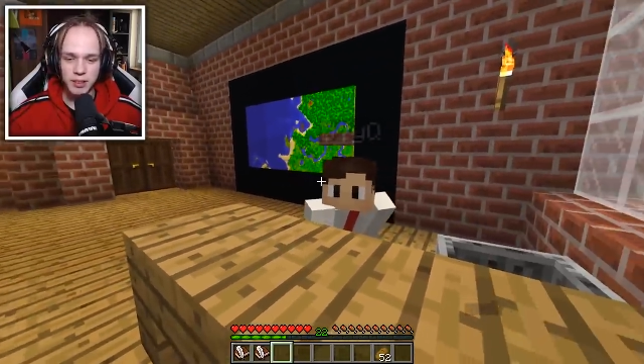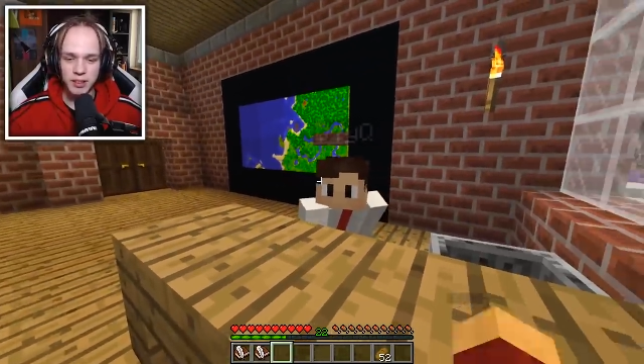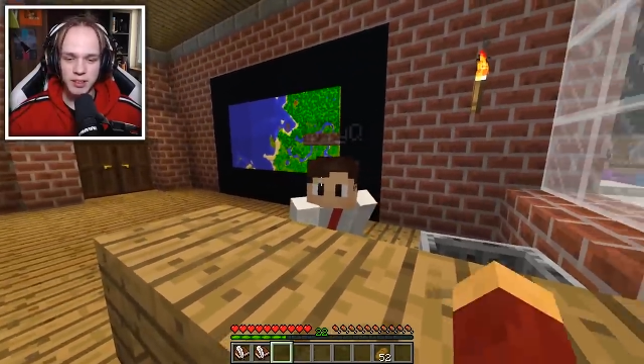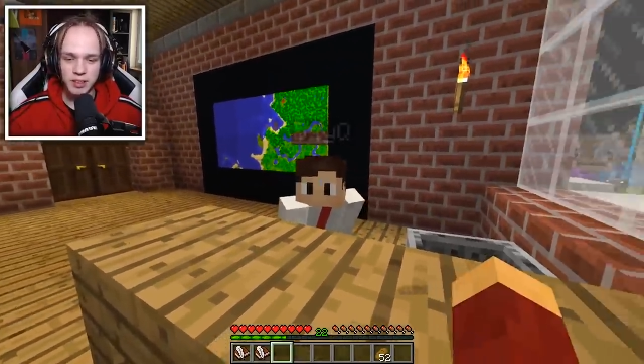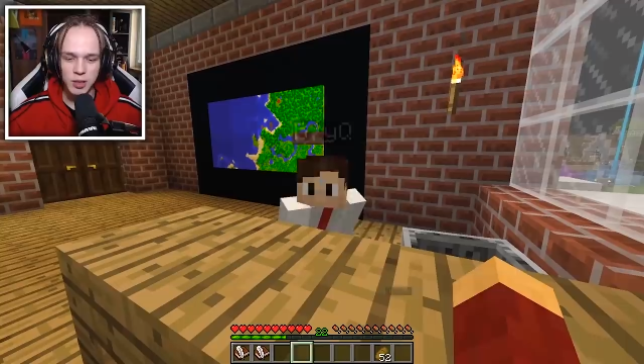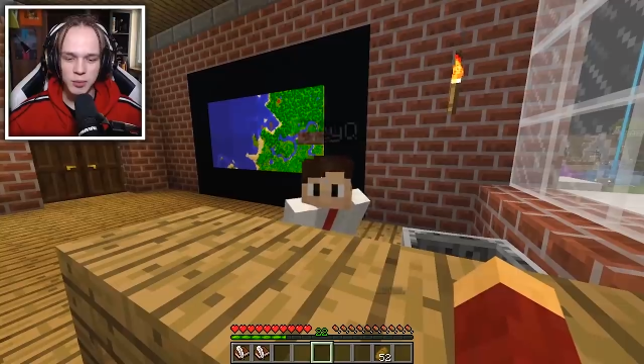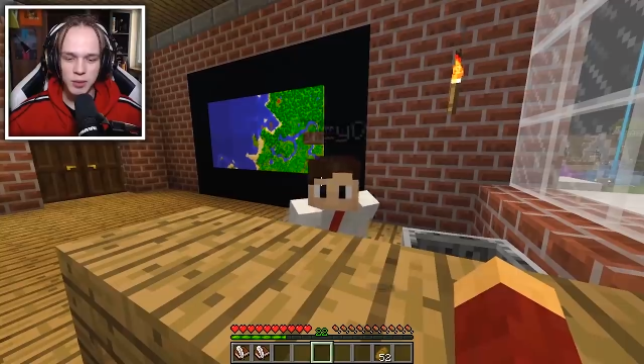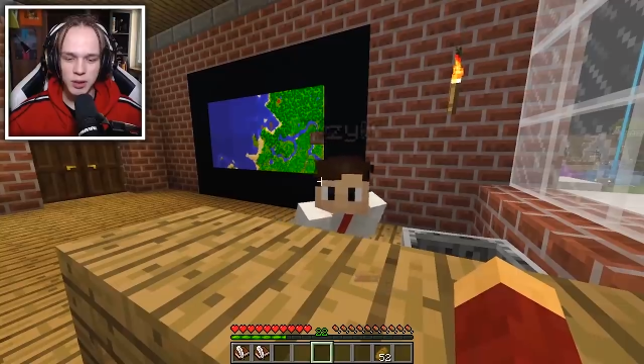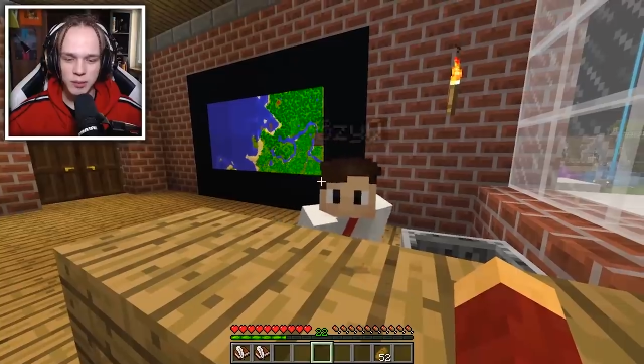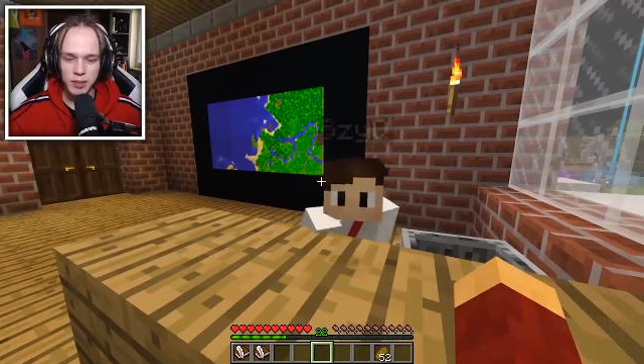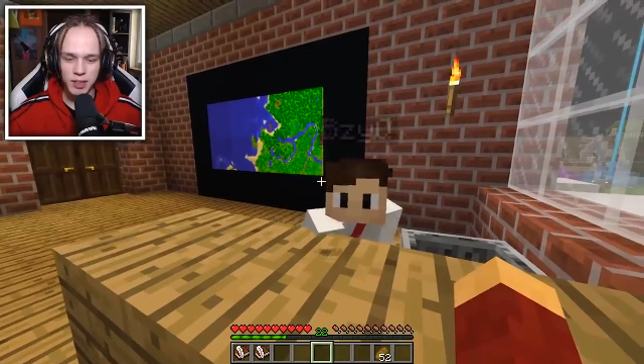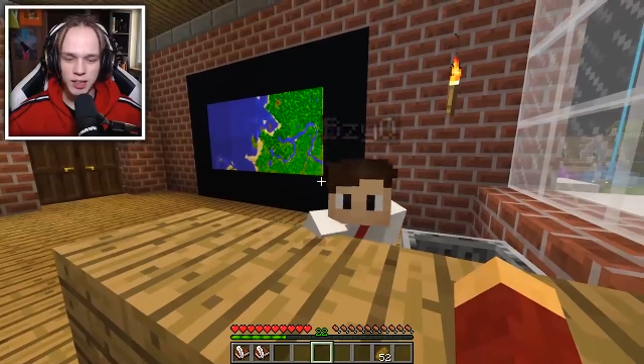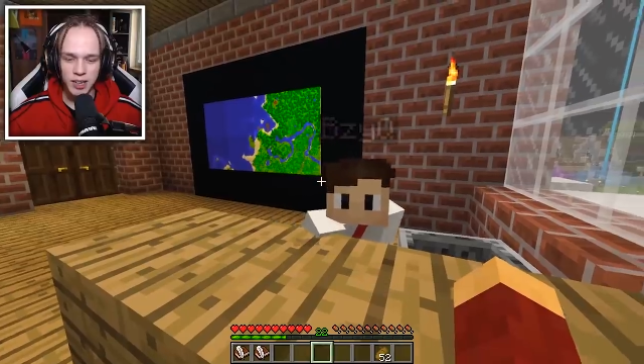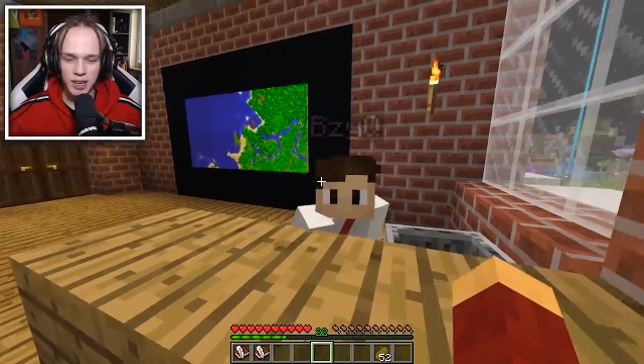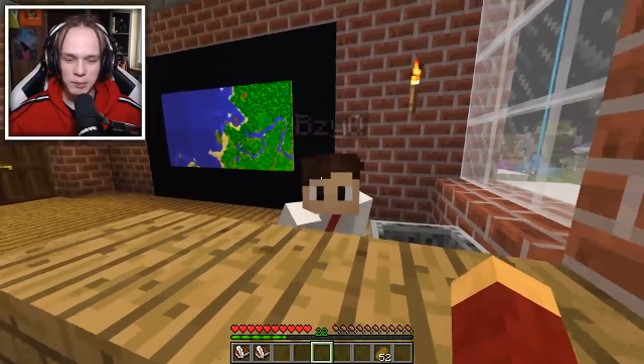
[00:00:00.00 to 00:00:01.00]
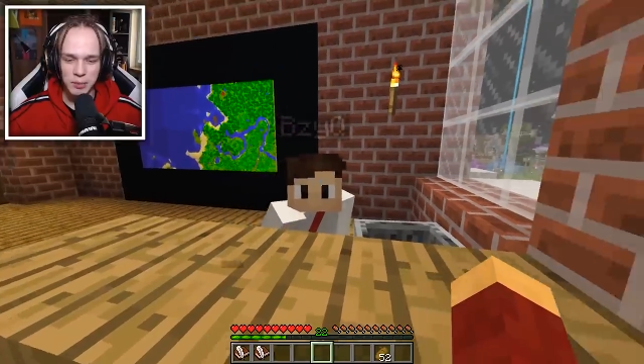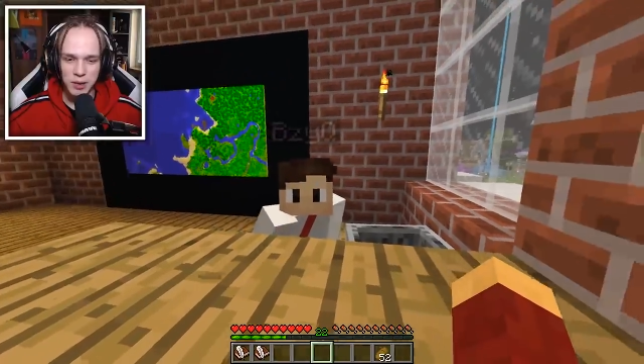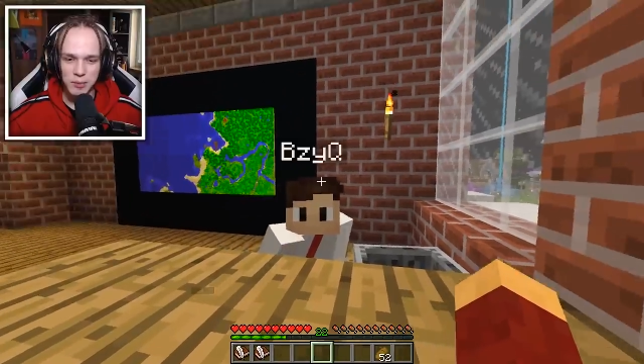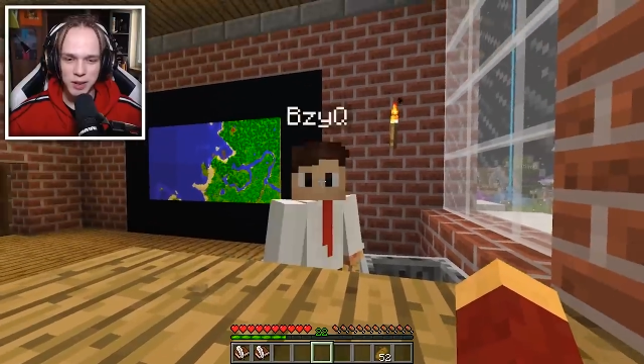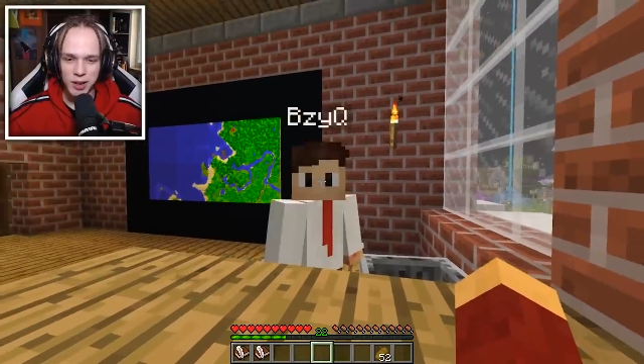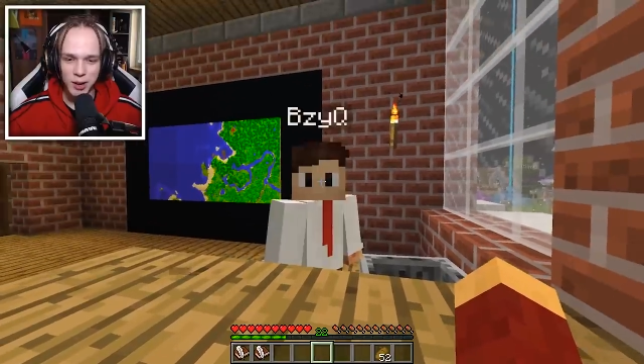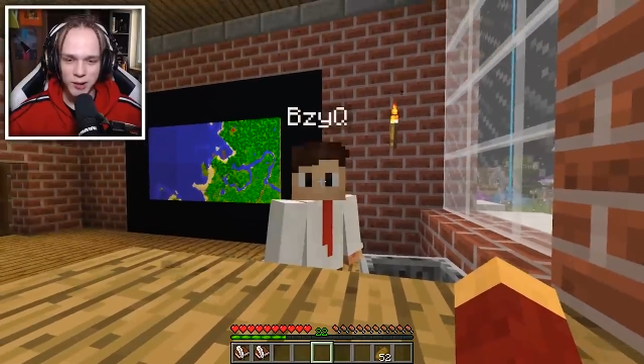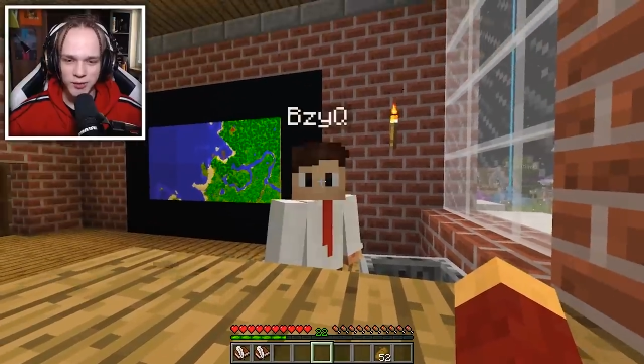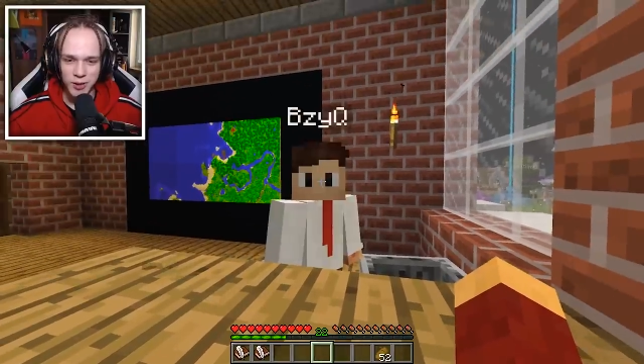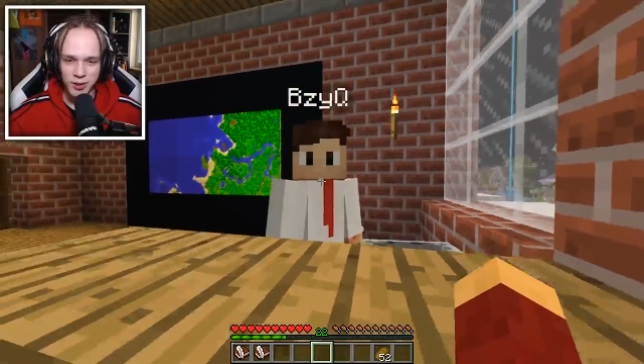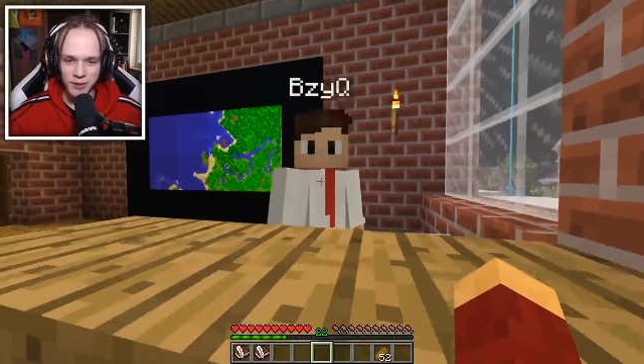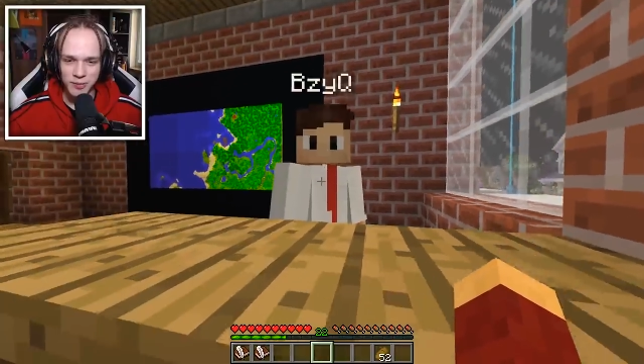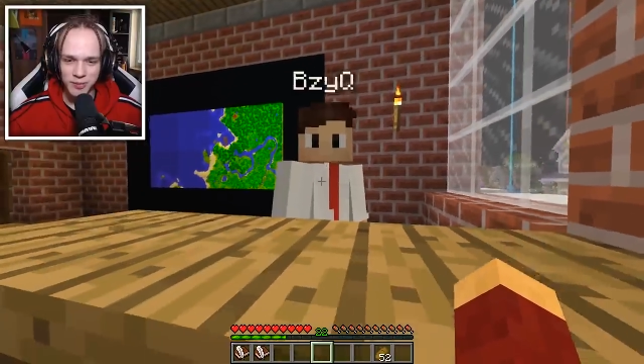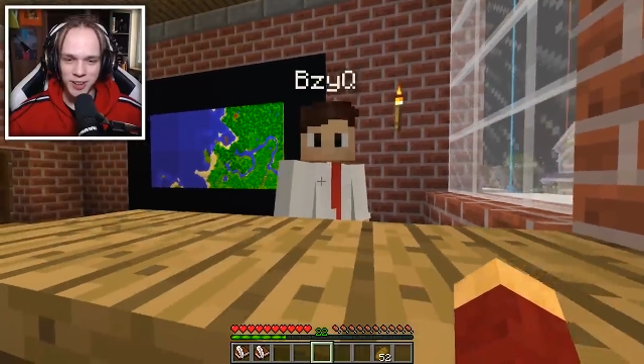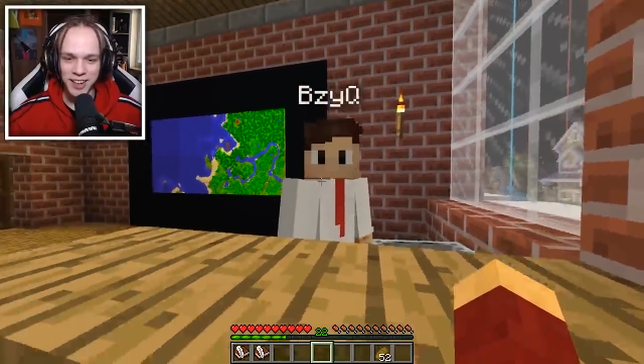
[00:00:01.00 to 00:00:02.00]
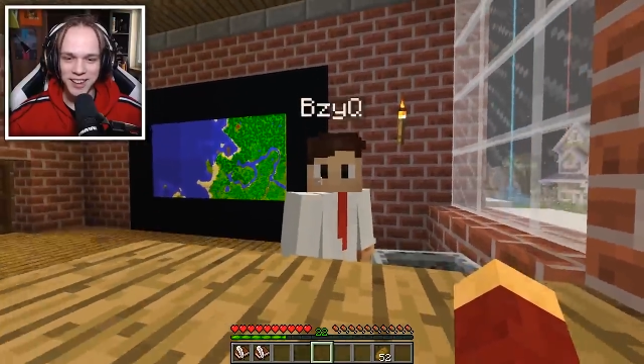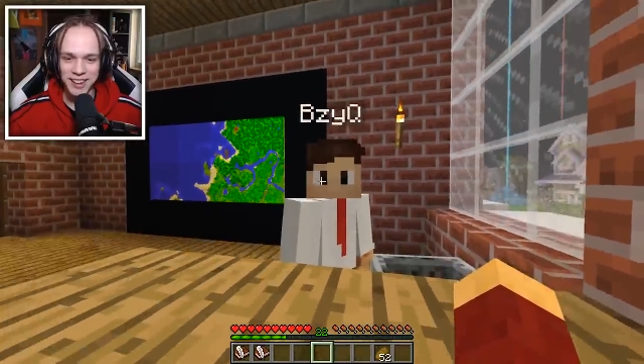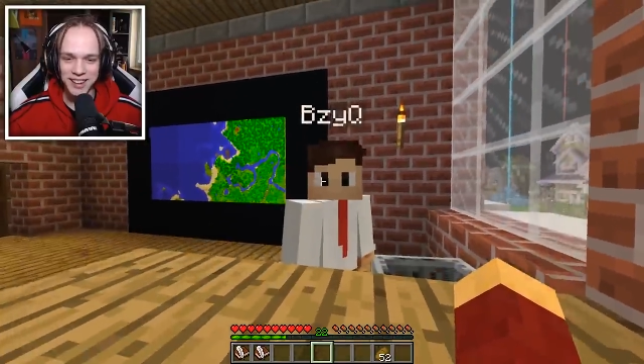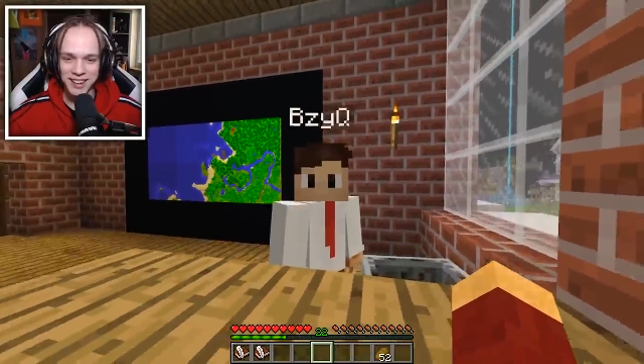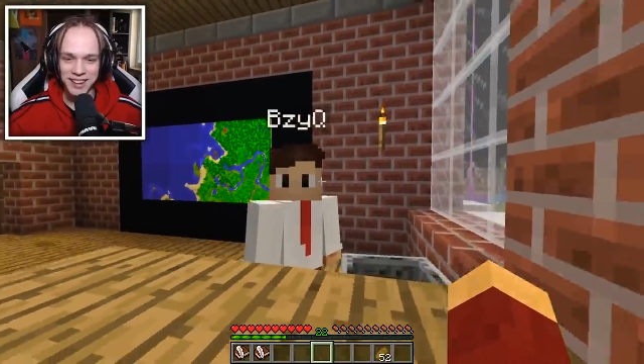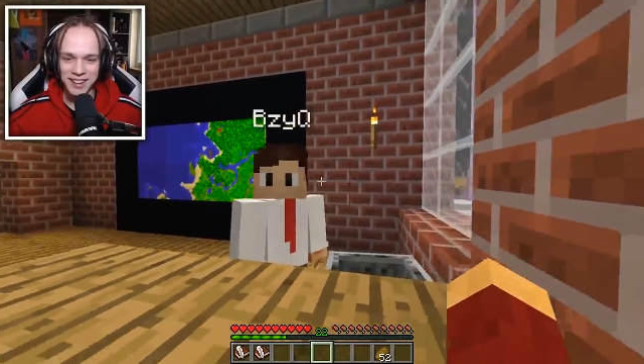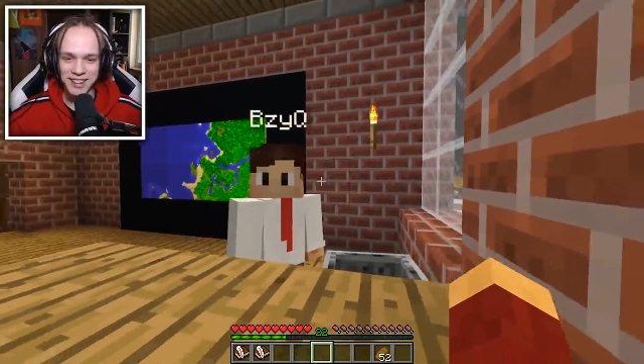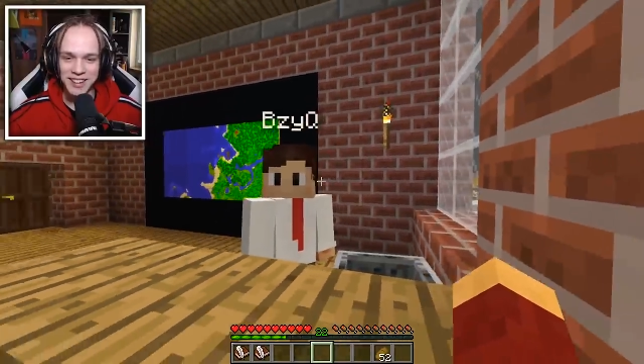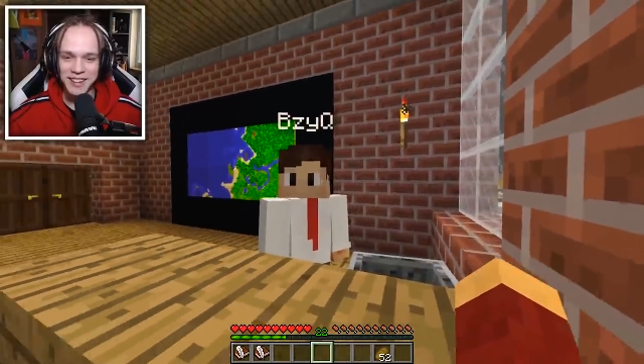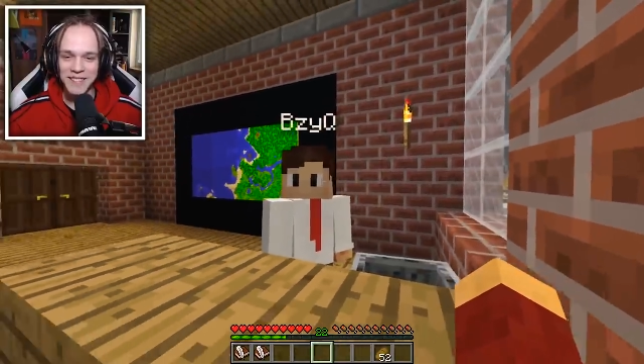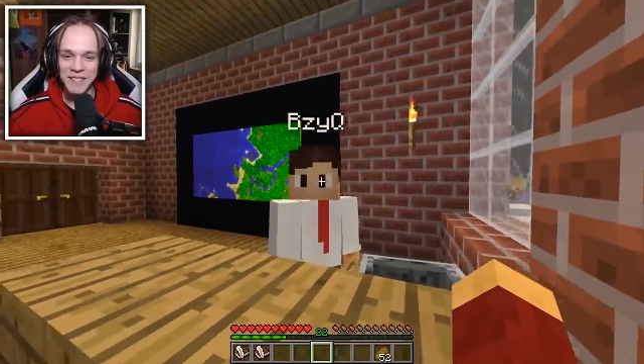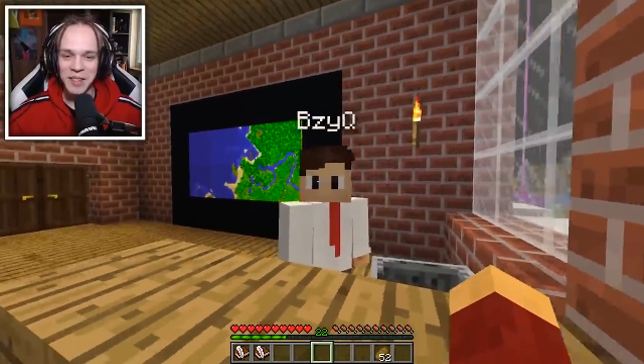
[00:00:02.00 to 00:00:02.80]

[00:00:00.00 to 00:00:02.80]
y, zrobiła mi te kanapki mailowo. Aha.